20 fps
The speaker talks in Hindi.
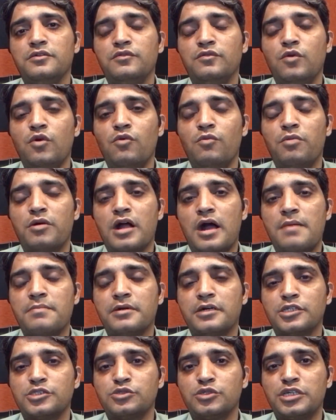वो काम
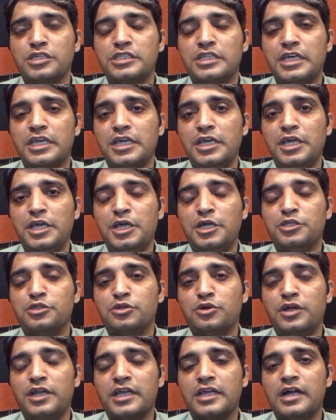कर चुके थे तो
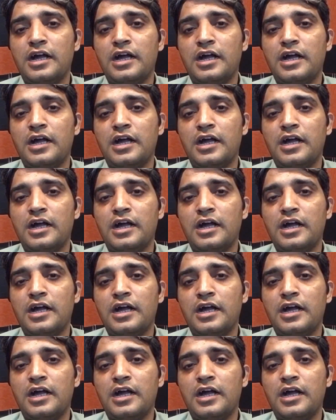उन्होंने